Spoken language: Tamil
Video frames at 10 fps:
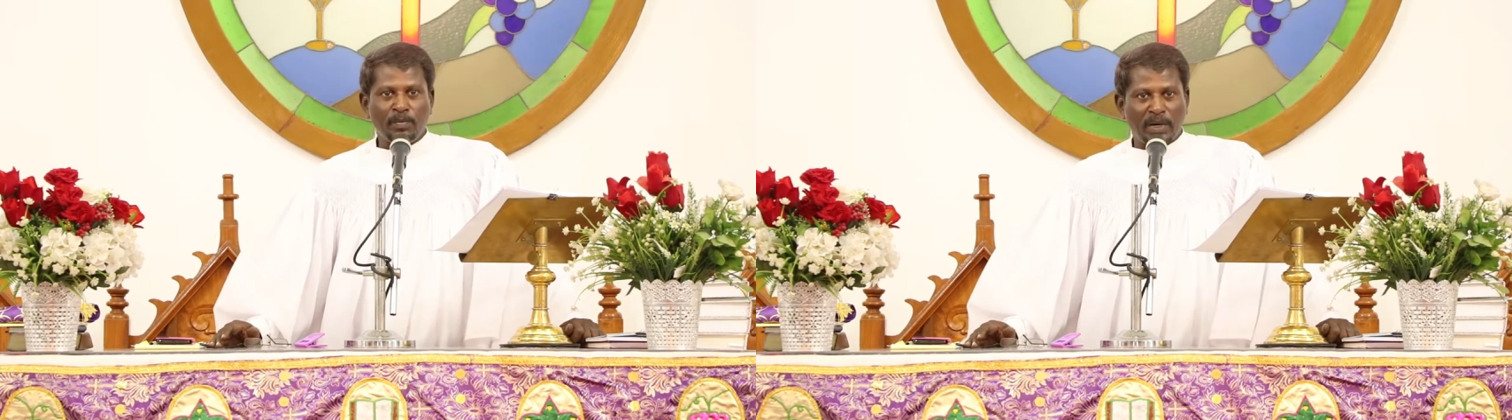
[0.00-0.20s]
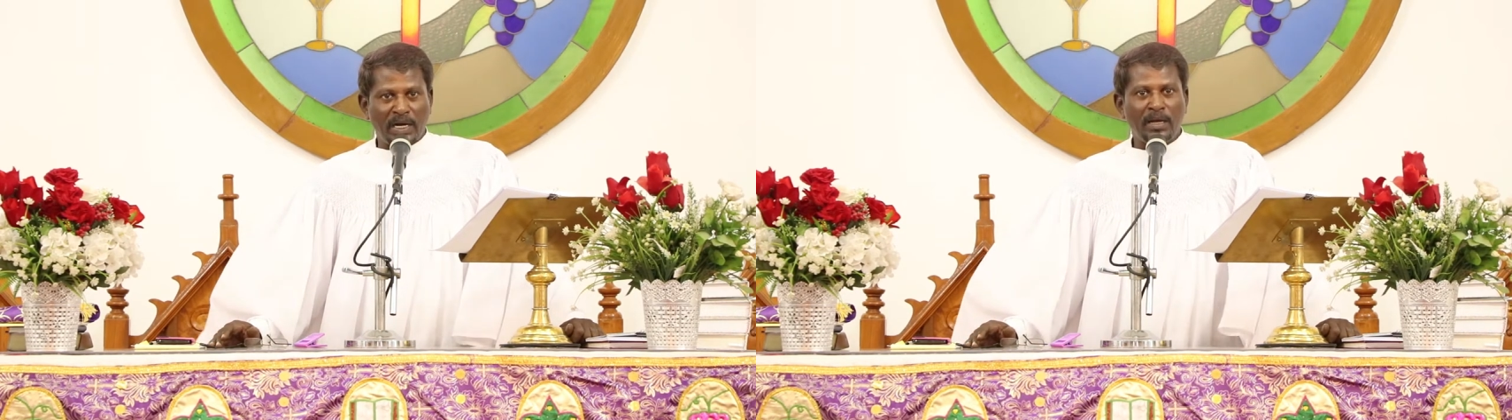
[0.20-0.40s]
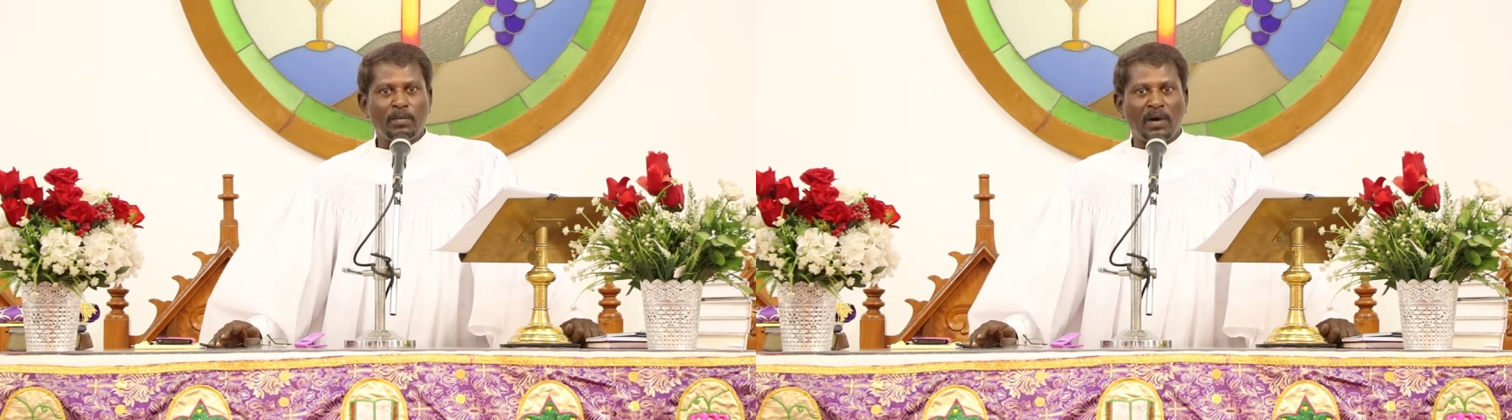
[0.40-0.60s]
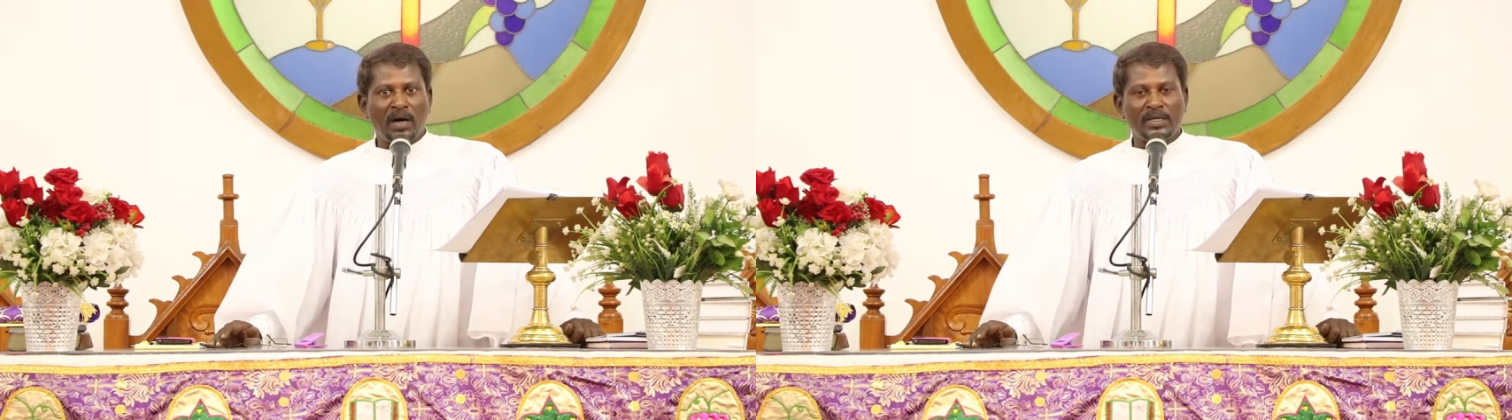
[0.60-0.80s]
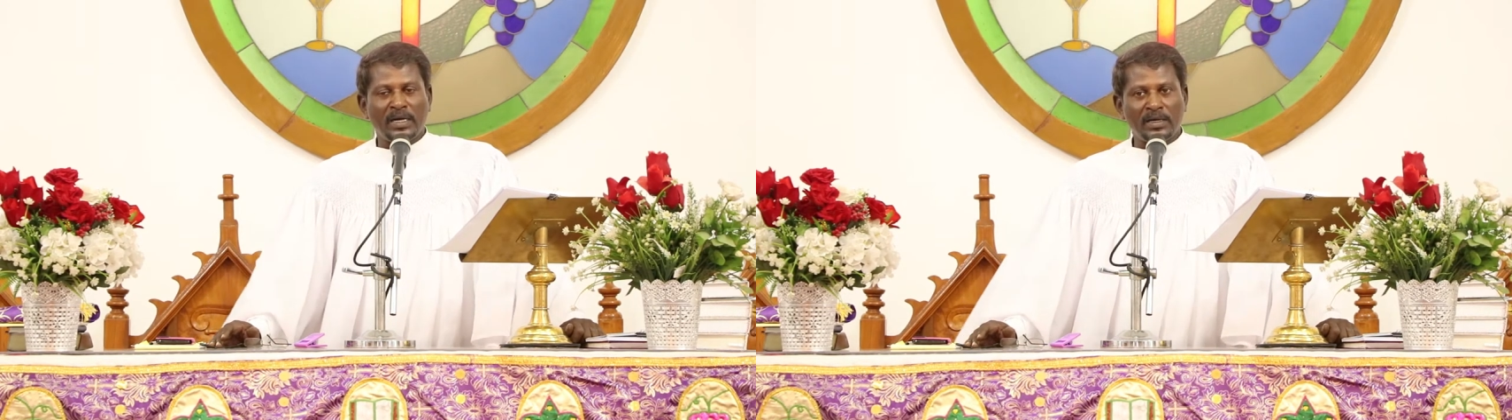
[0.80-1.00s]
பல
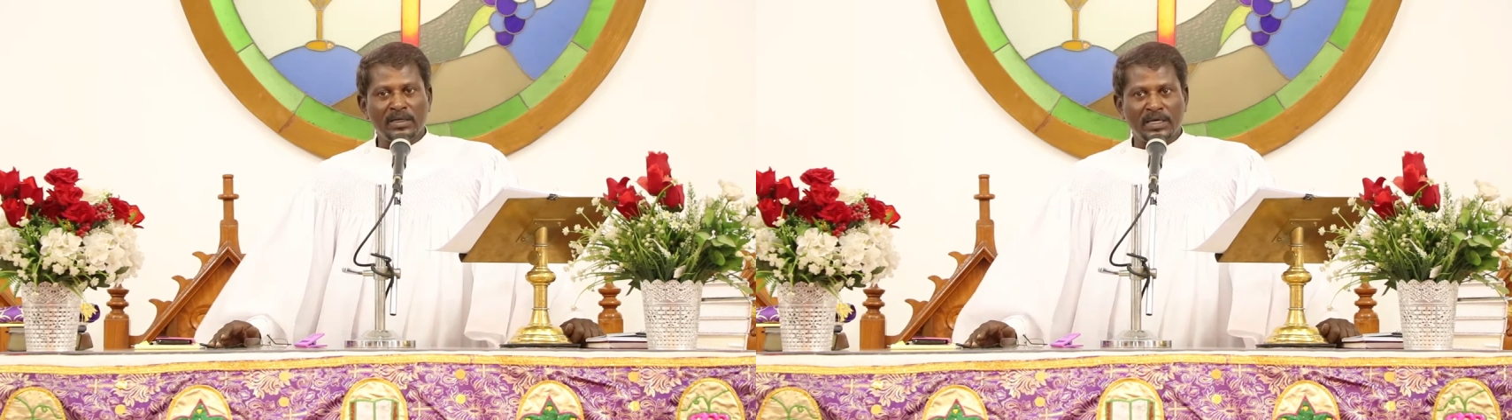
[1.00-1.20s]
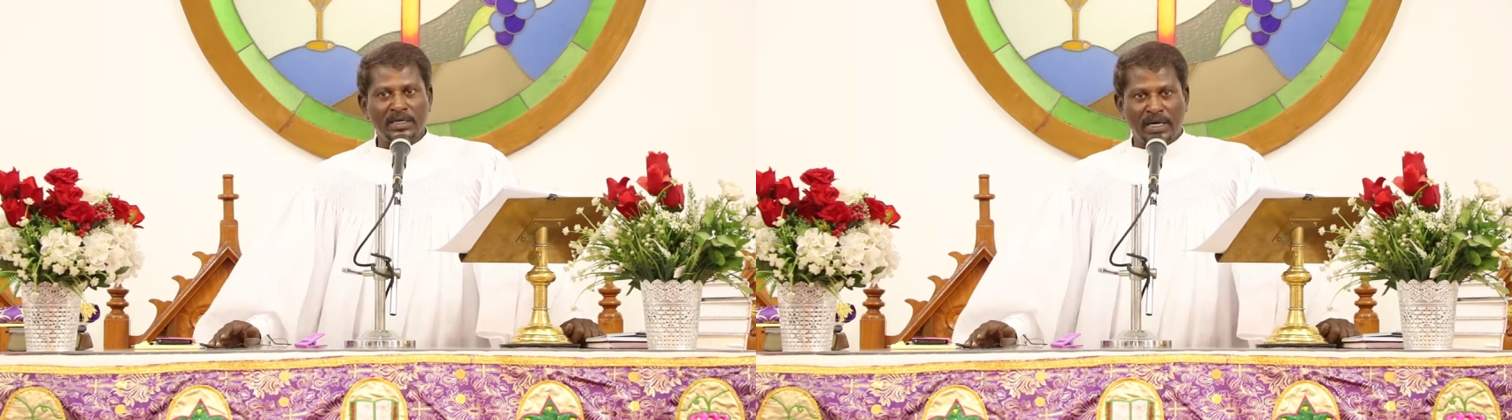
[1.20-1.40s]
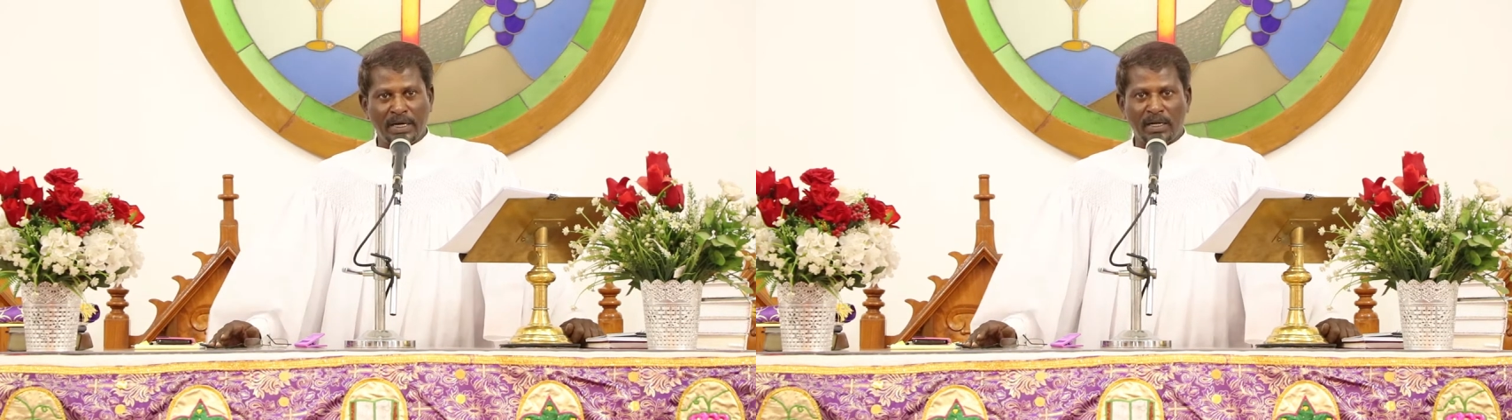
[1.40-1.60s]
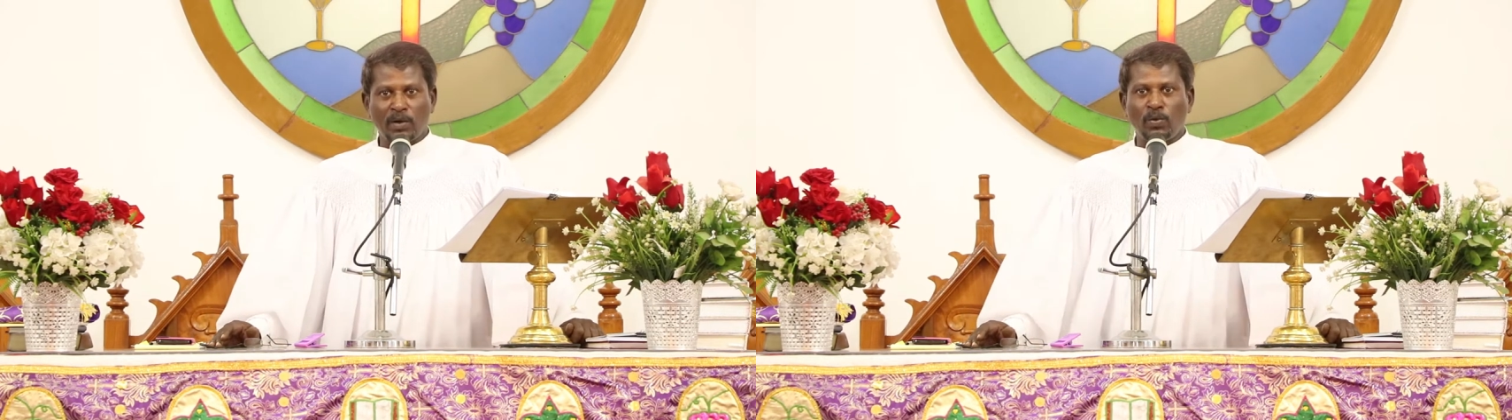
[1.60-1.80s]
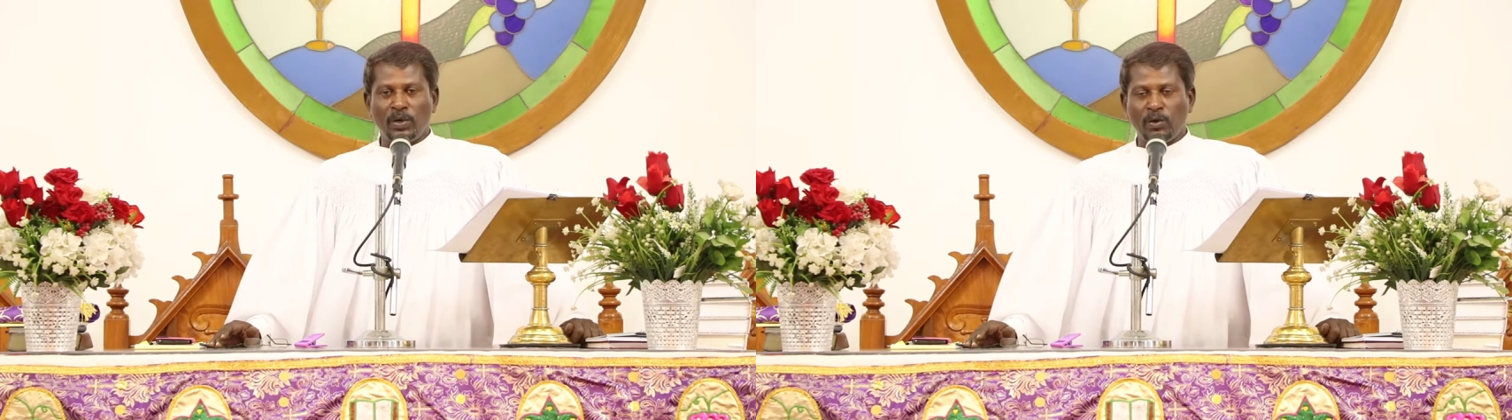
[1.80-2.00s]
மாதங்களுக்கு
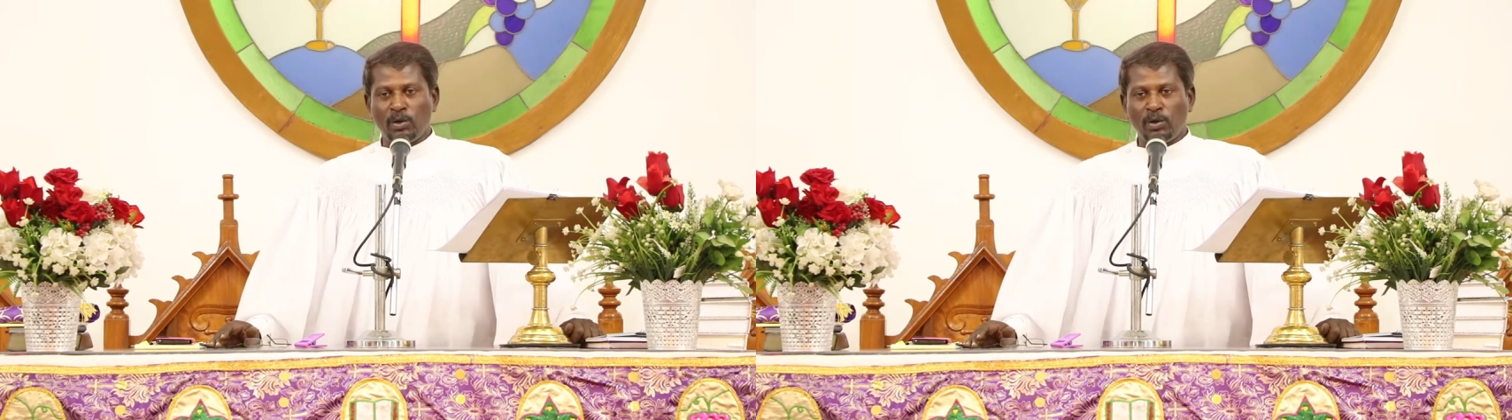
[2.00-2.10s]
நீடிக்கக்கூடிய